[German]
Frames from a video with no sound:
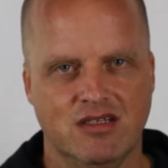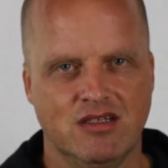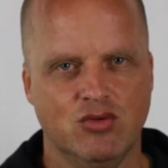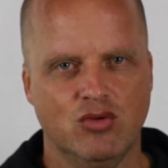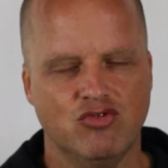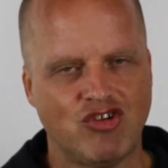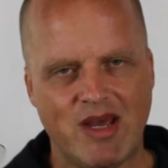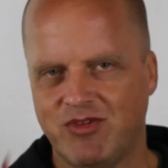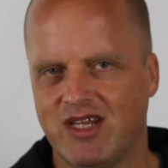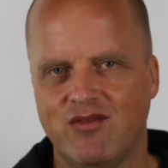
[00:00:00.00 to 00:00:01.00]
Äh,
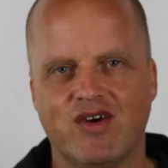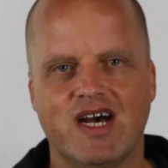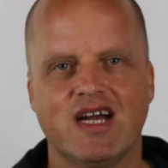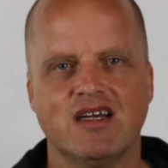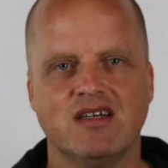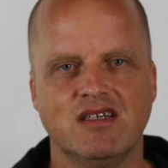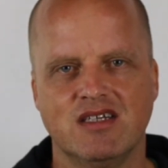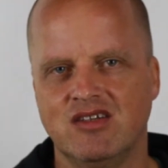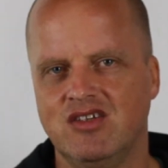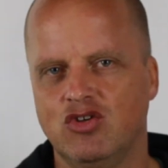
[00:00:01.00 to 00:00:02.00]
schreib deine Fragen
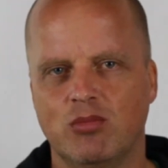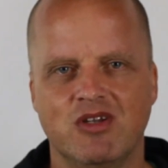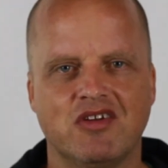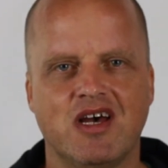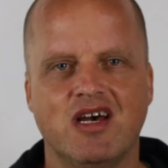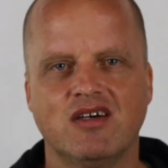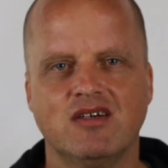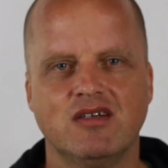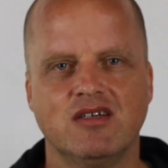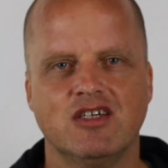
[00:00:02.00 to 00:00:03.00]
in die Kommentare.